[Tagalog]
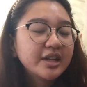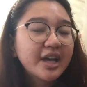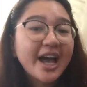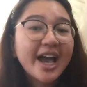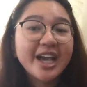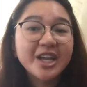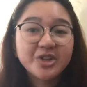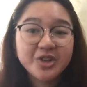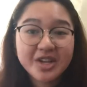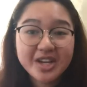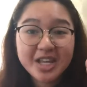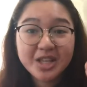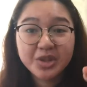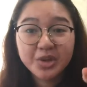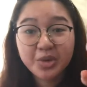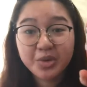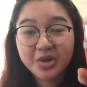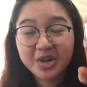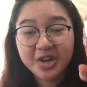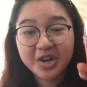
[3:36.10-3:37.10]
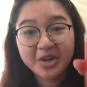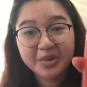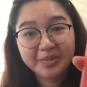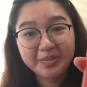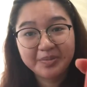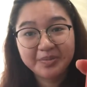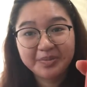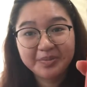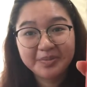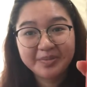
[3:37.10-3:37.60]
hydrating toner.
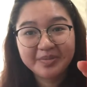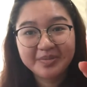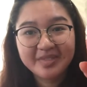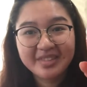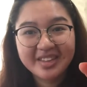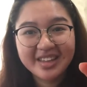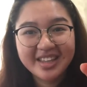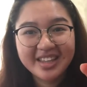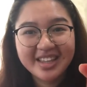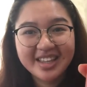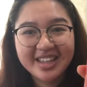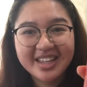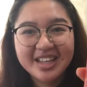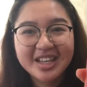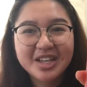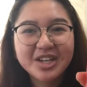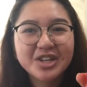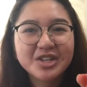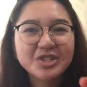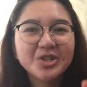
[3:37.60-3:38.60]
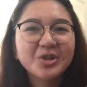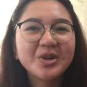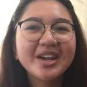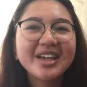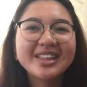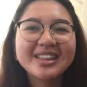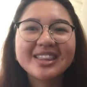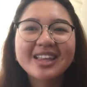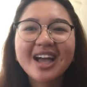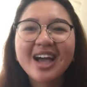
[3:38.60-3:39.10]
So
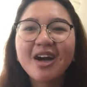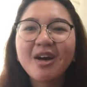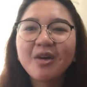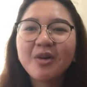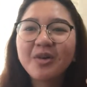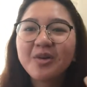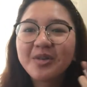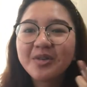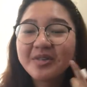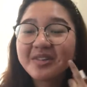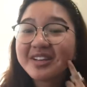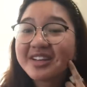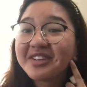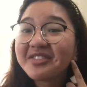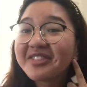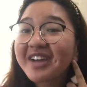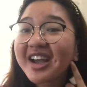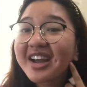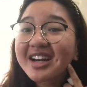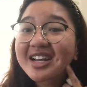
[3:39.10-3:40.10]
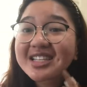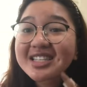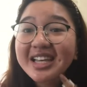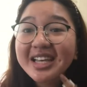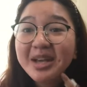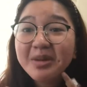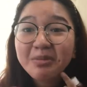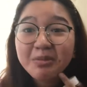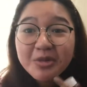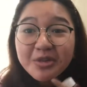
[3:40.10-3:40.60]
right now, in fairness,
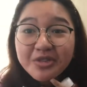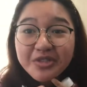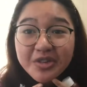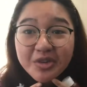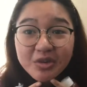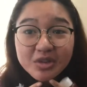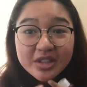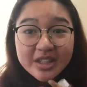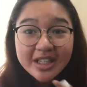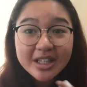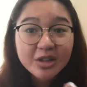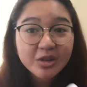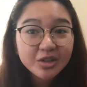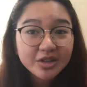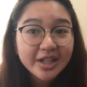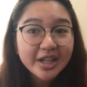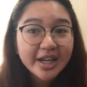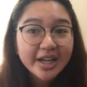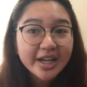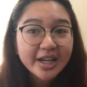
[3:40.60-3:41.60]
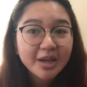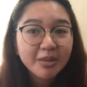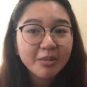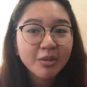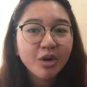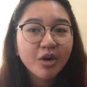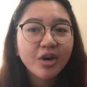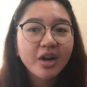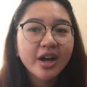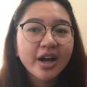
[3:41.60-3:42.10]
like improve yung skin ko talaga ng
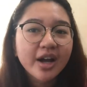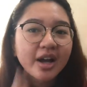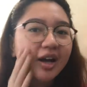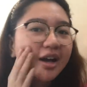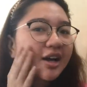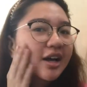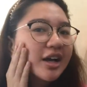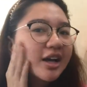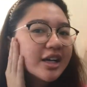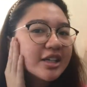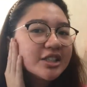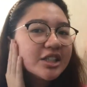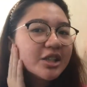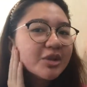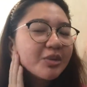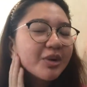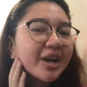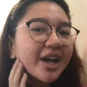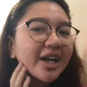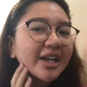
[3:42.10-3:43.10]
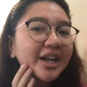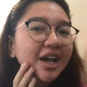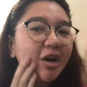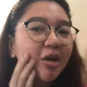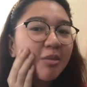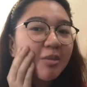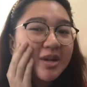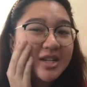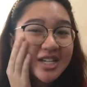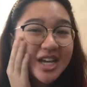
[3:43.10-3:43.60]
bongga. As in, wala na
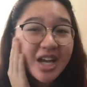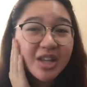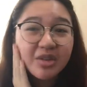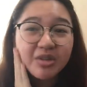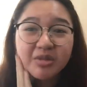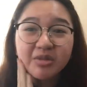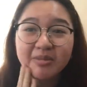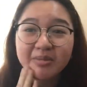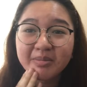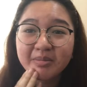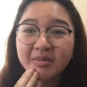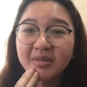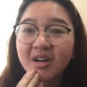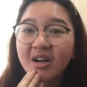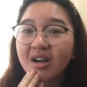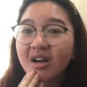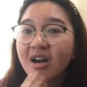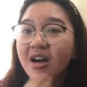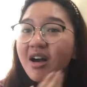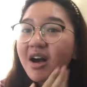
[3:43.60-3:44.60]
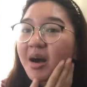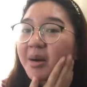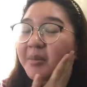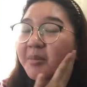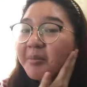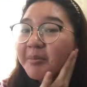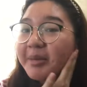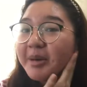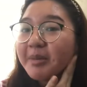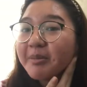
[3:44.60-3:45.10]
ako masyadong
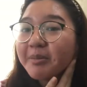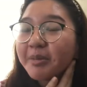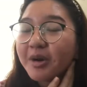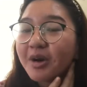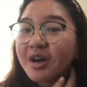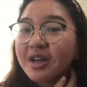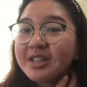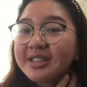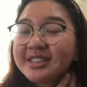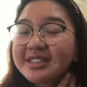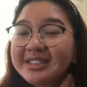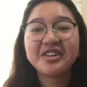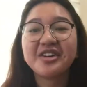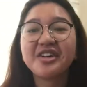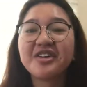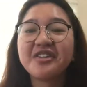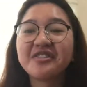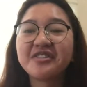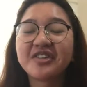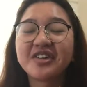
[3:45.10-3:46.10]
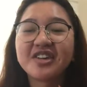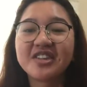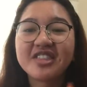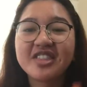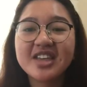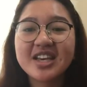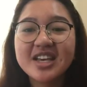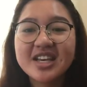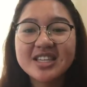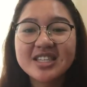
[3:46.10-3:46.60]
um, pimples. For
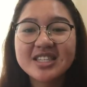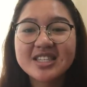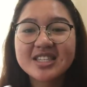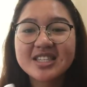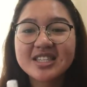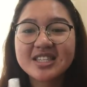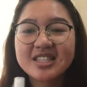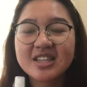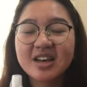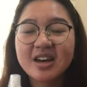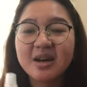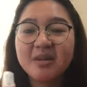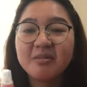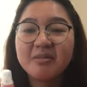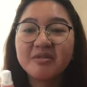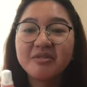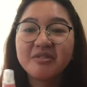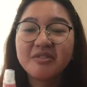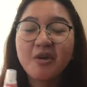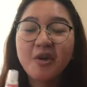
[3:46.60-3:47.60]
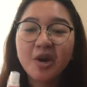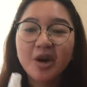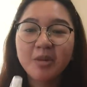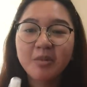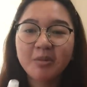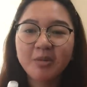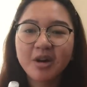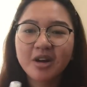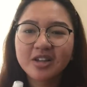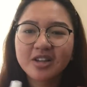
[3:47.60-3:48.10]
this, um, four
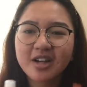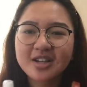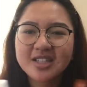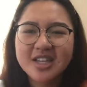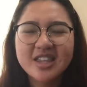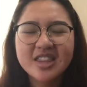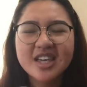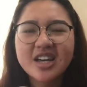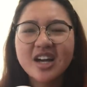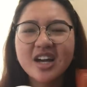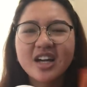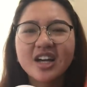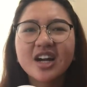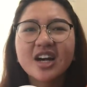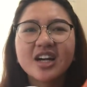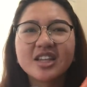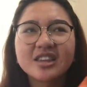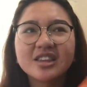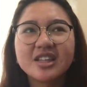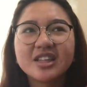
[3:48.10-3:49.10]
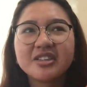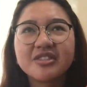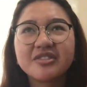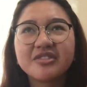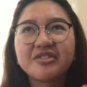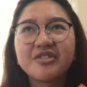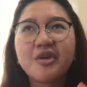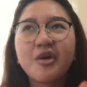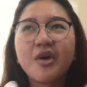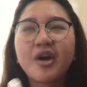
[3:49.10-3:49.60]
products, I think I got it
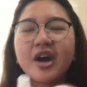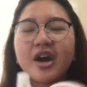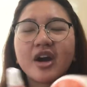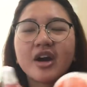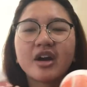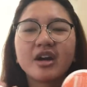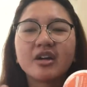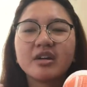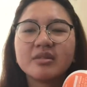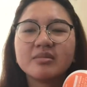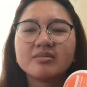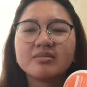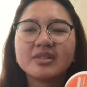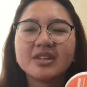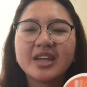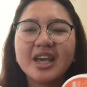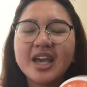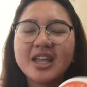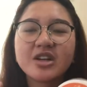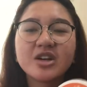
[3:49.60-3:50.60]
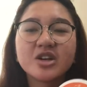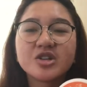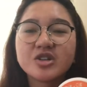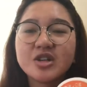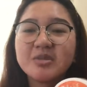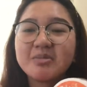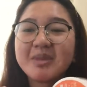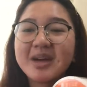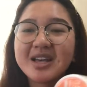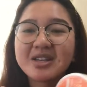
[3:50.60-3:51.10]
for
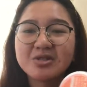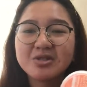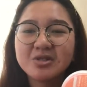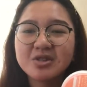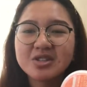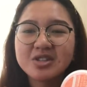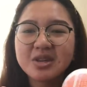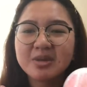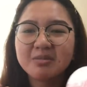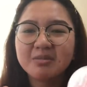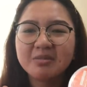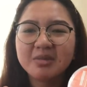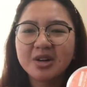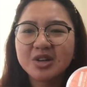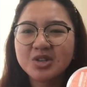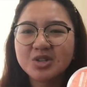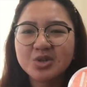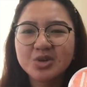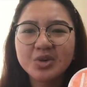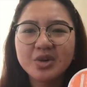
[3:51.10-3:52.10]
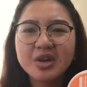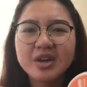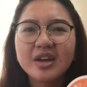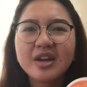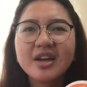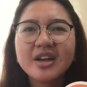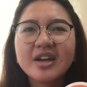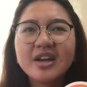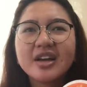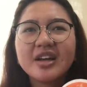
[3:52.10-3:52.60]
800 pesos. I'm not sure
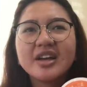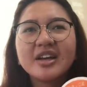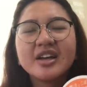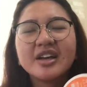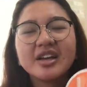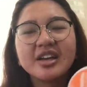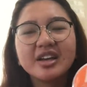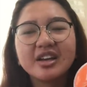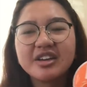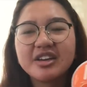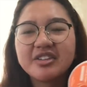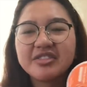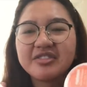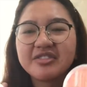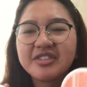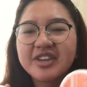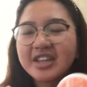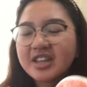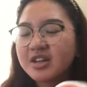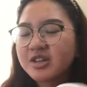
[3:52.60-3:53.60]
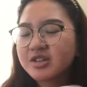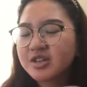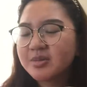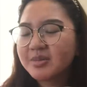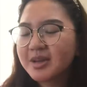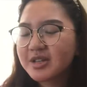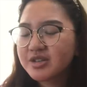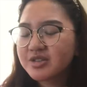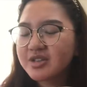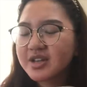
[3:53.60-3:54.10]
if 800
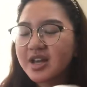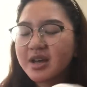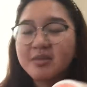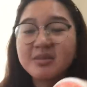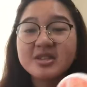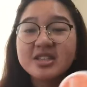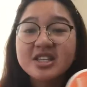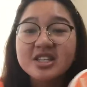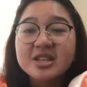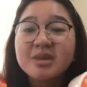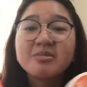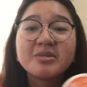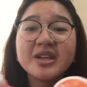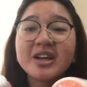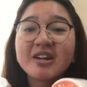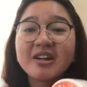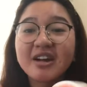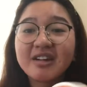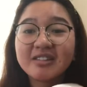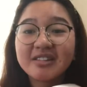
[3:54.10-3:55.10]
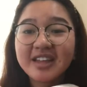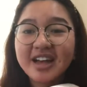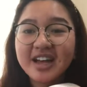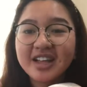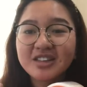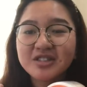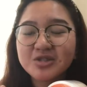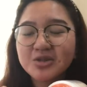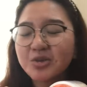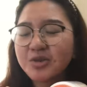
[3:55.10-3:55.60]
pesos nga. Basta something around
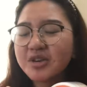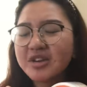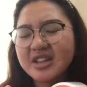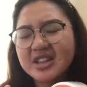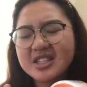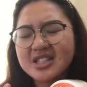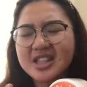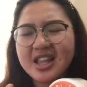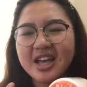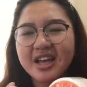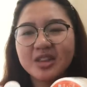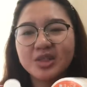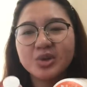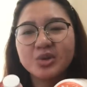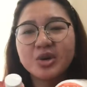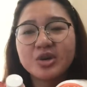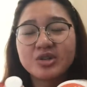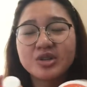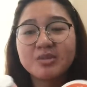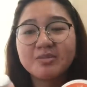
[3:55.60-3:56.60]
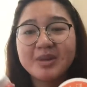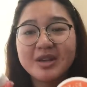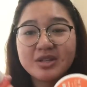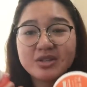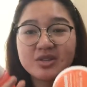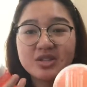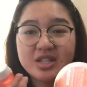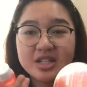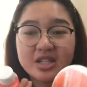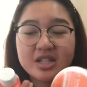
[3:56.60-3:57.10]
that. So, it's like 200
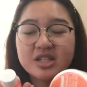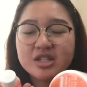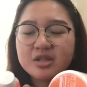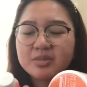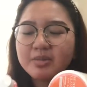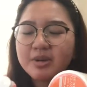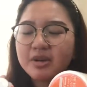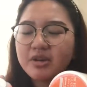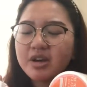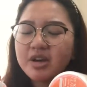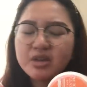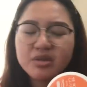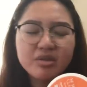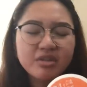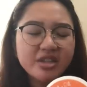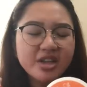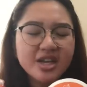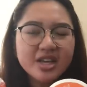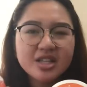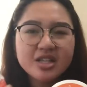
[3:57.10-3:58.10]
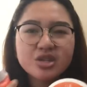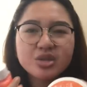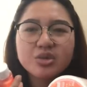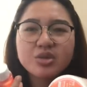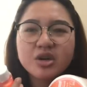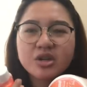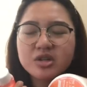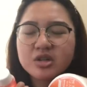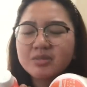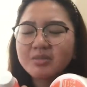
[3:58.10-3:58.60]
pesos each. Pero I don't think it's
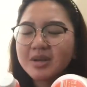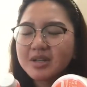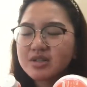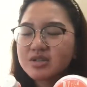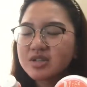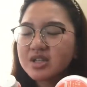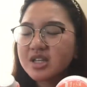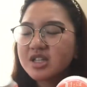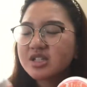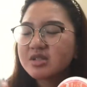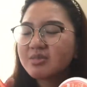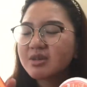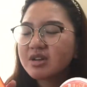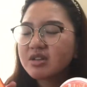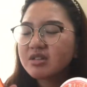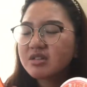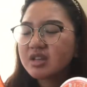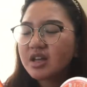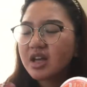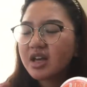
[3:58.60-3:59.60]
200 pesos each. Meron,